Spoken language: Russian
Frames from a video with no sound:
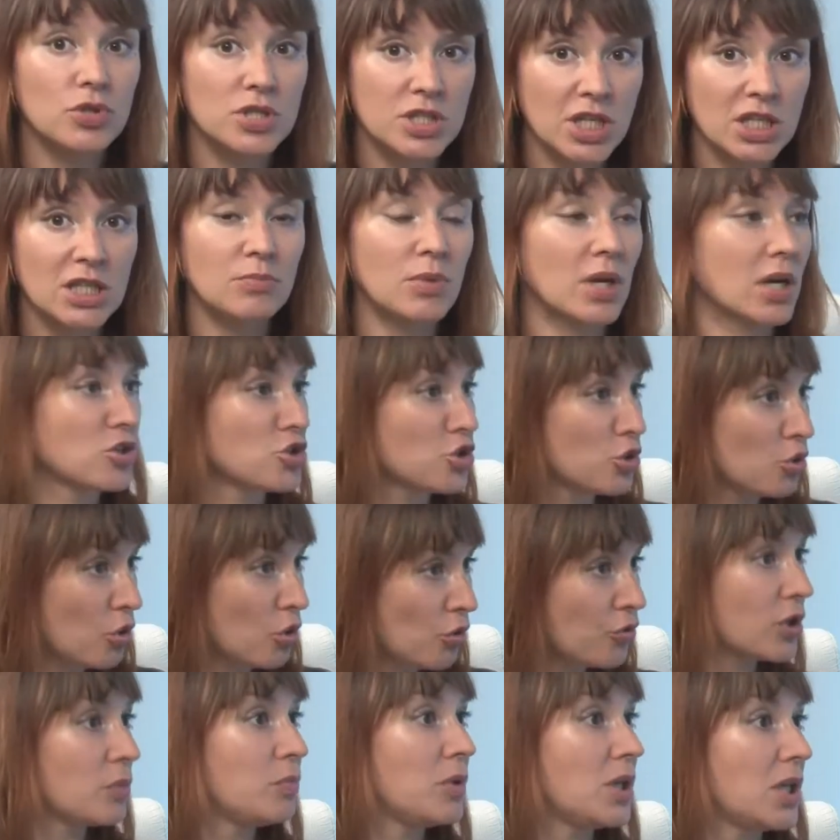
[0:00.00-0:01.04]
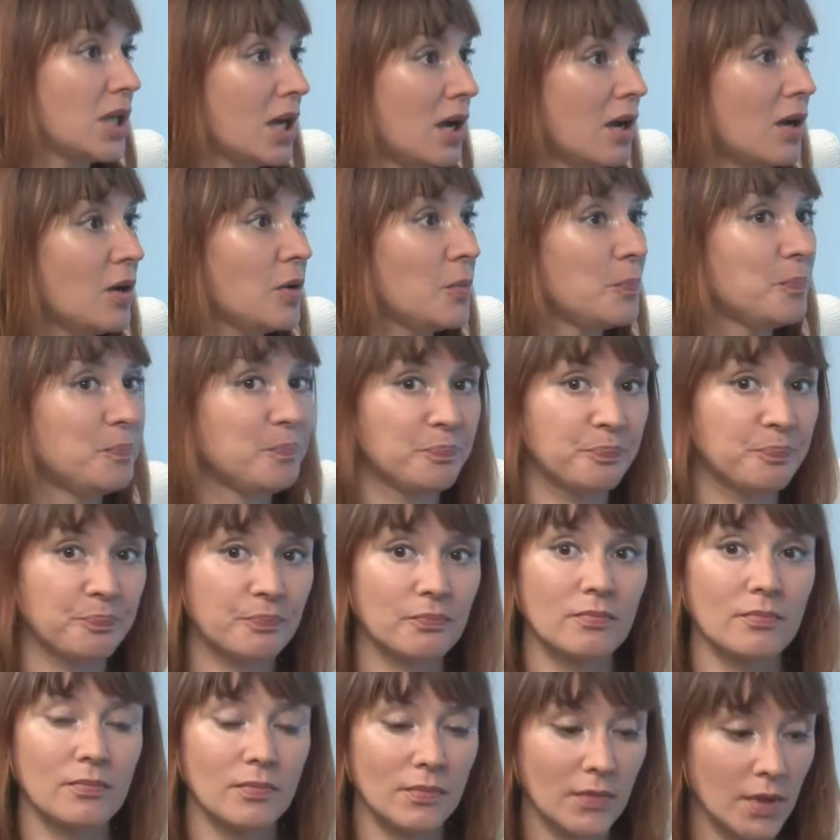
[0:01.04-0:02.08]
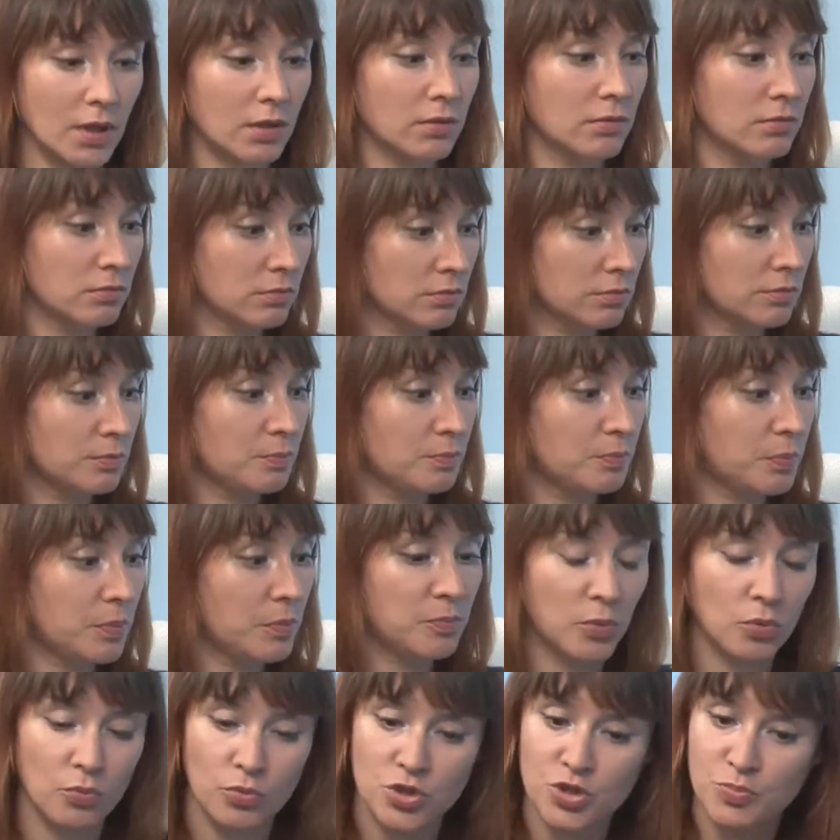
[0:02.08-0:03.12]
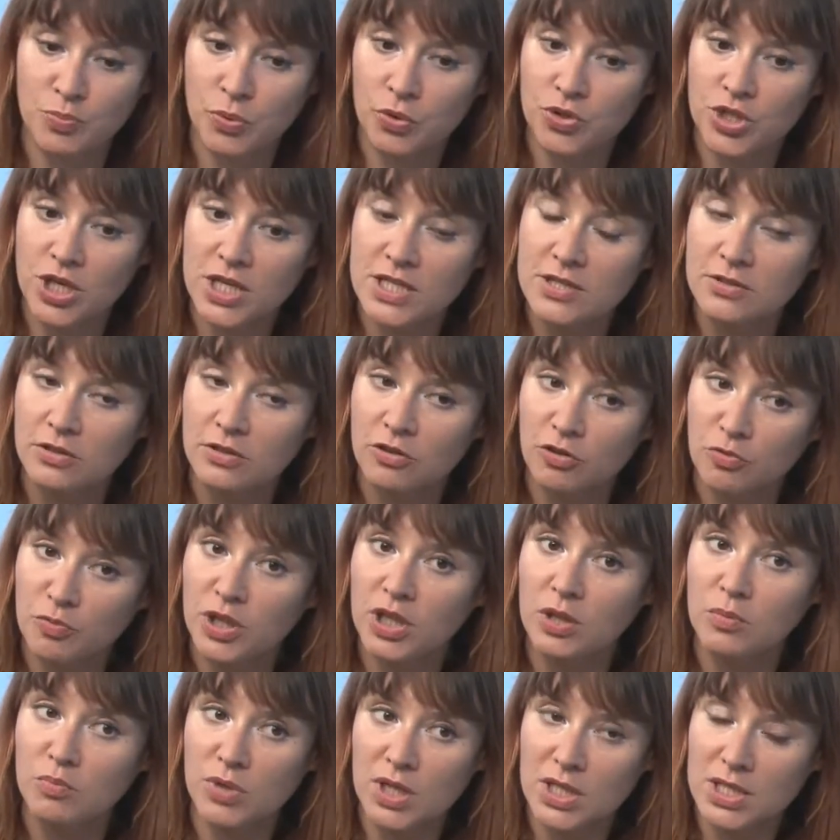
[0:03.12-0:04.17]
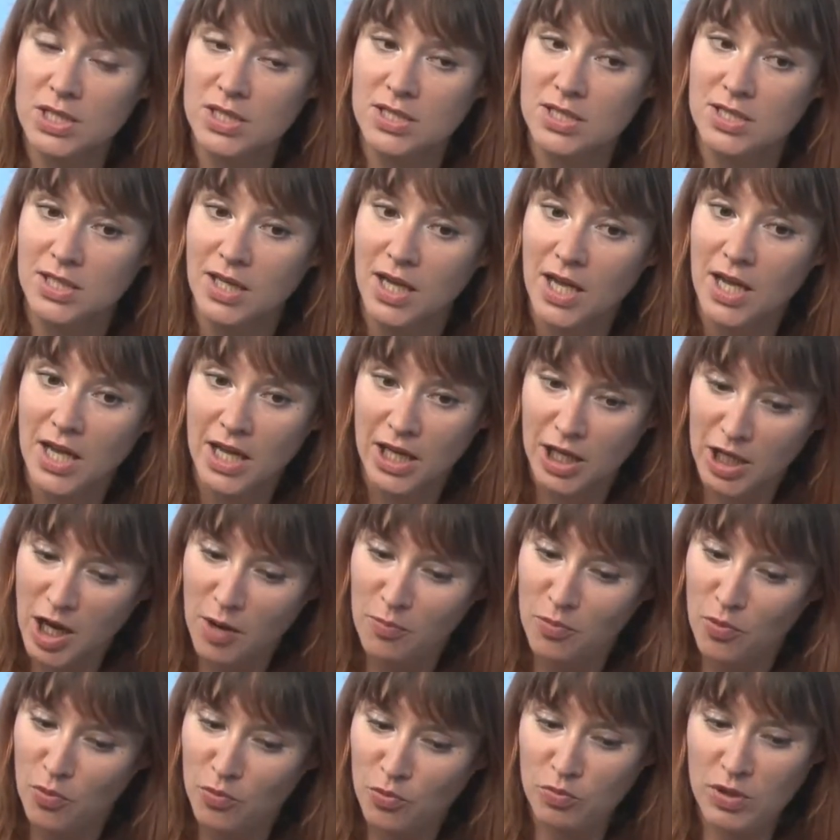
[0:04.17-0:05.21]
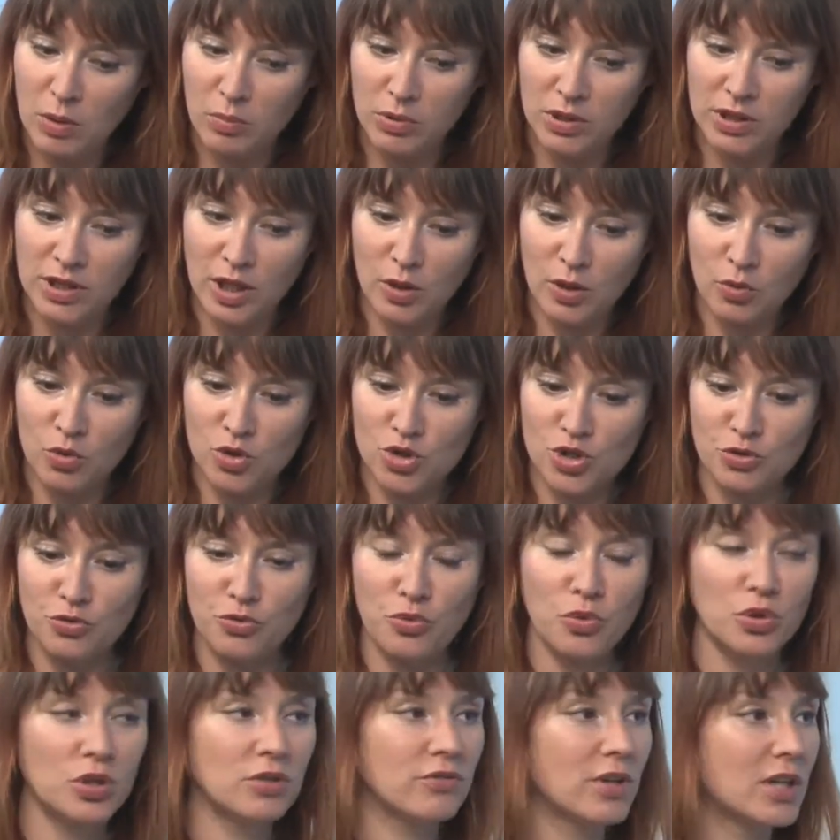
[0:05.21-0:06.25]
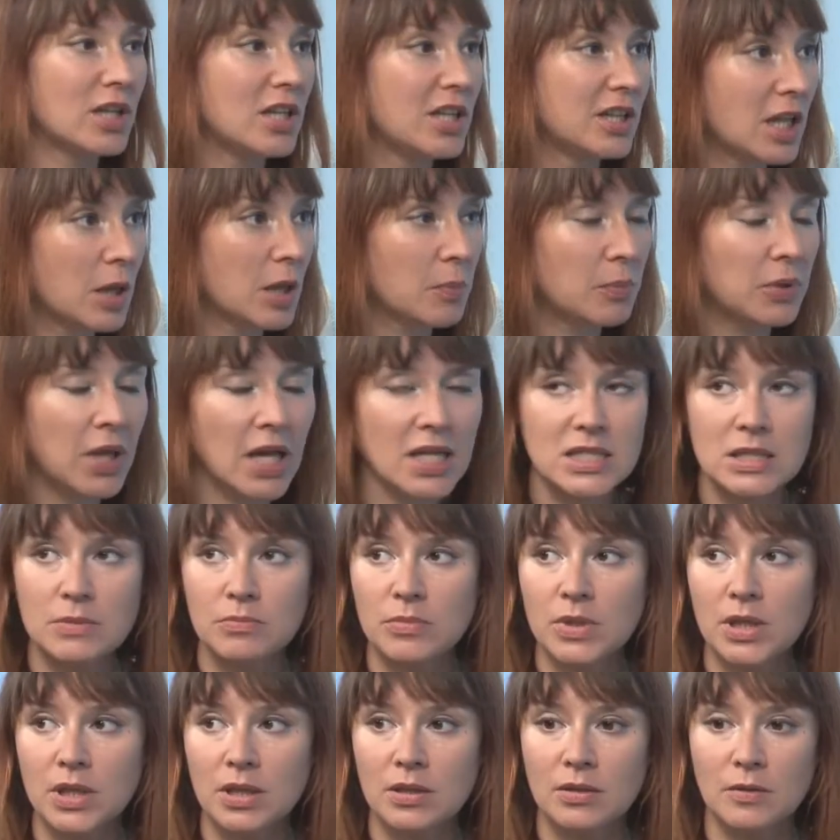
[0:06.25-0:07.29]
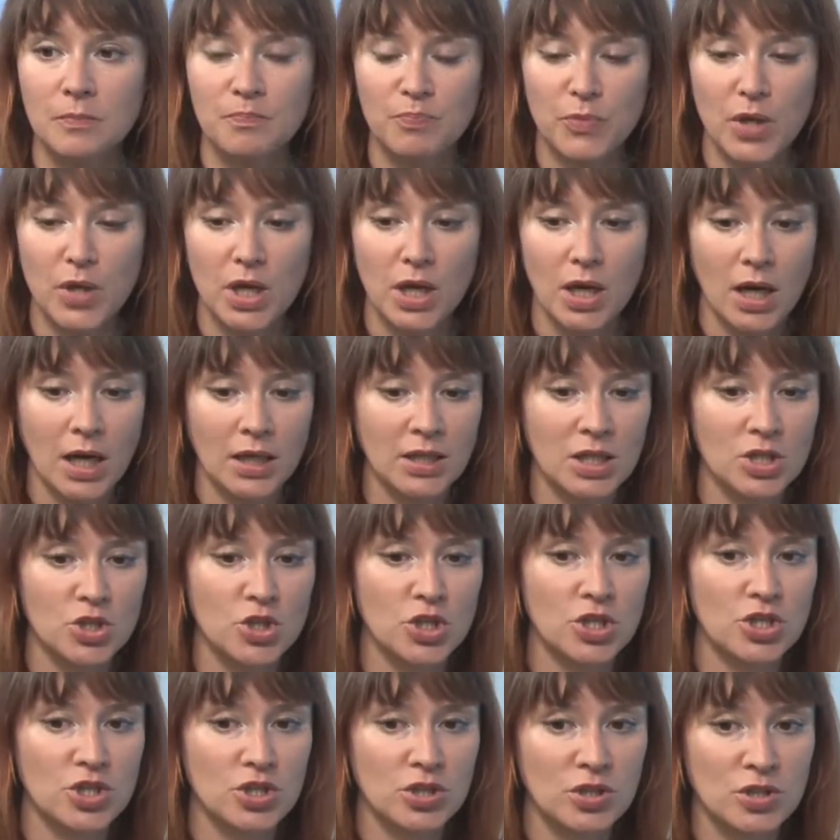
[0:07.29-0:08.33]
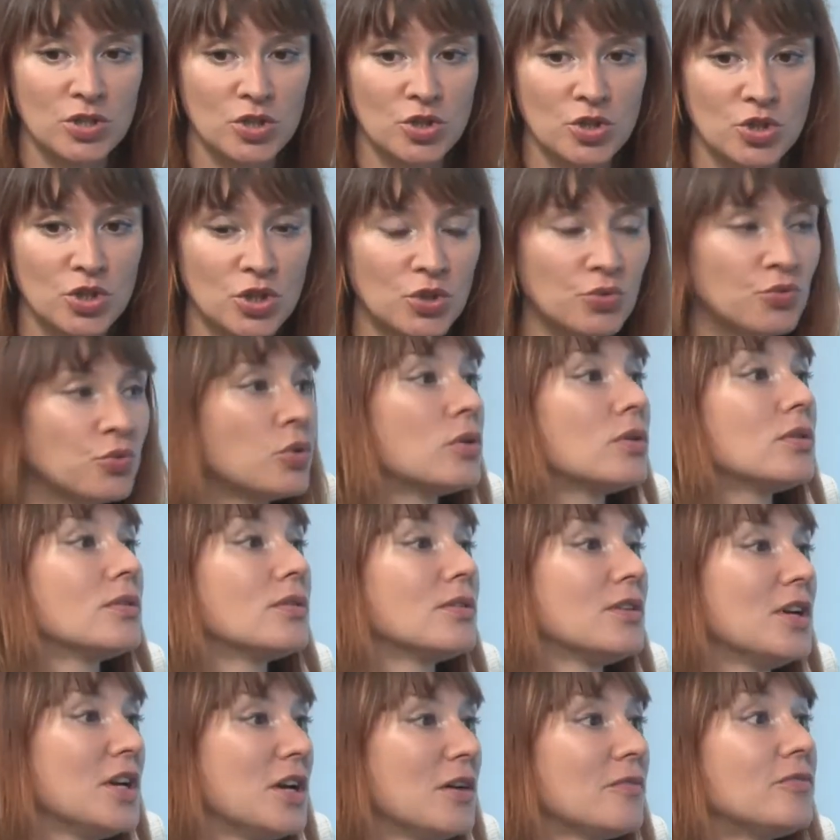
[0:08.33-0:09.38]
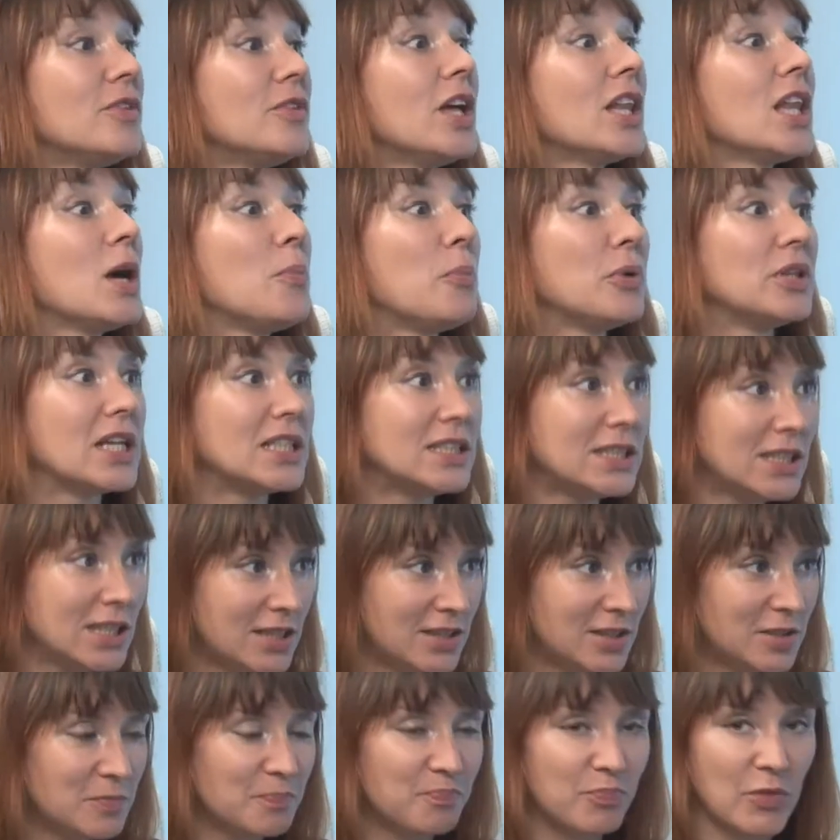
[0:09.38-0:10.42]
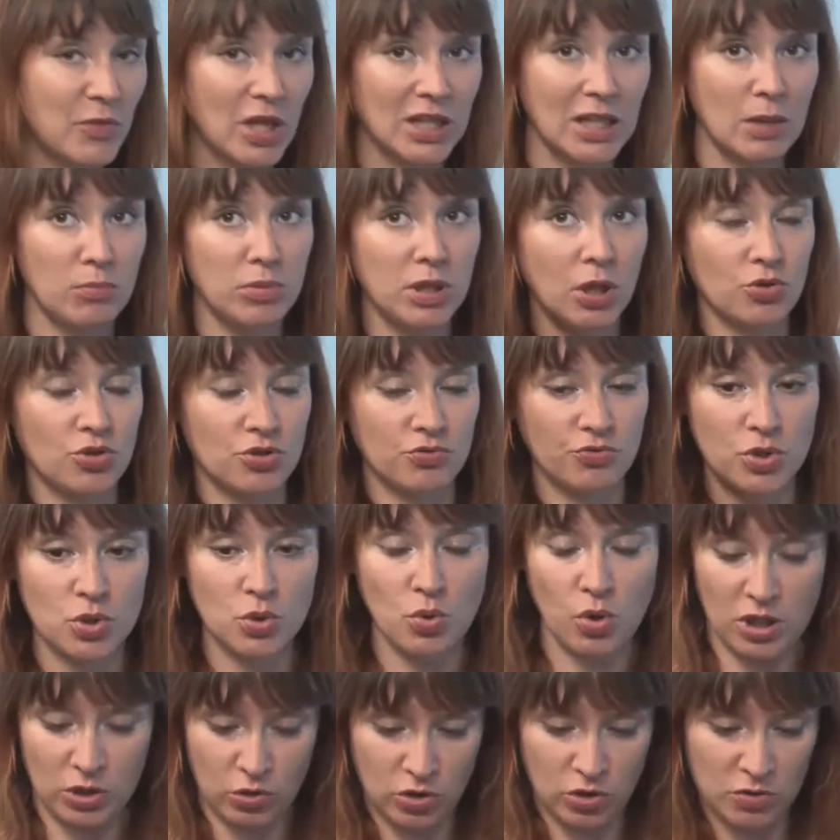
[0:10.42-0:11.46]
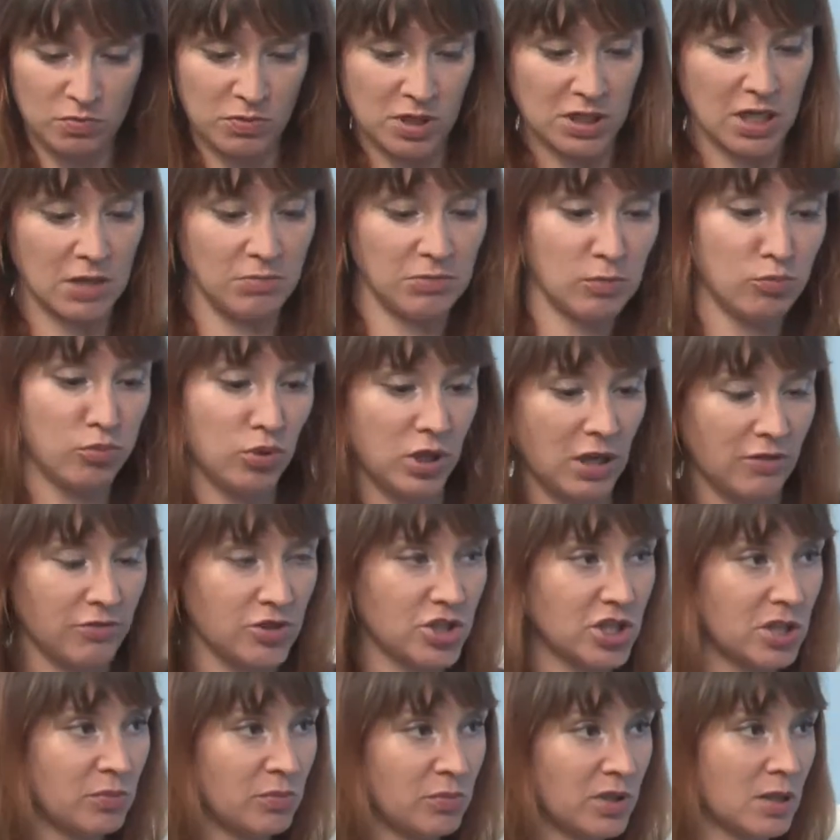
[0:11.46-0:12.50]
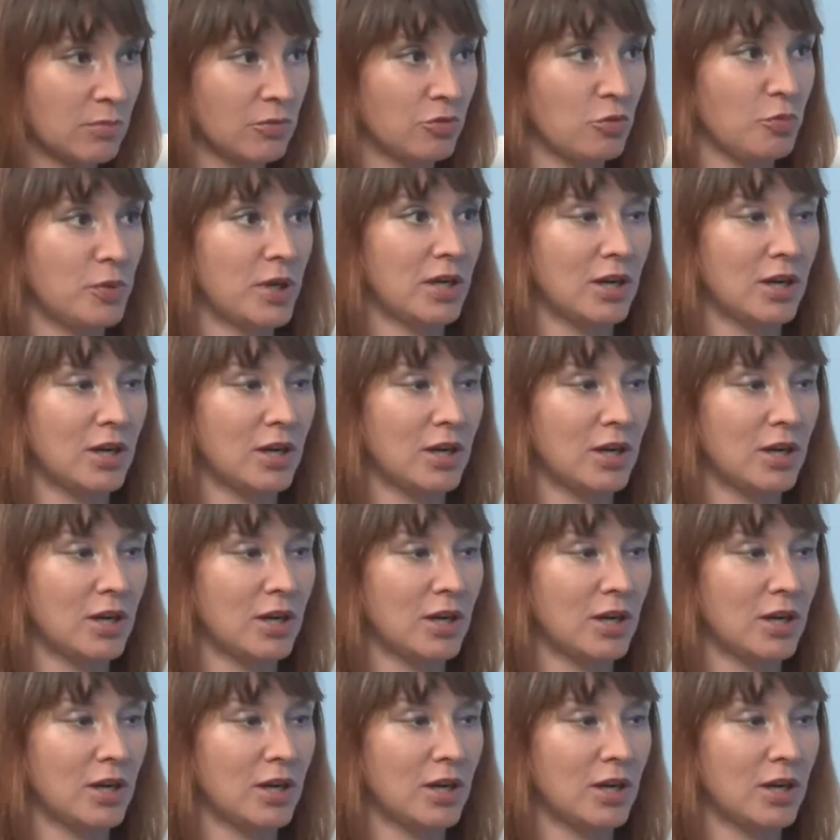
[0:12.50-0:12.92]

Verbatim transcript: вот с этими аранжировками я Э, поучаствовала в белом месяце. Я помню, у меня было такое шифоновое длинное платье, мне одна женщина, значит, его дала поносить, она была очень высокая, то есть меня какими-то булавочками там его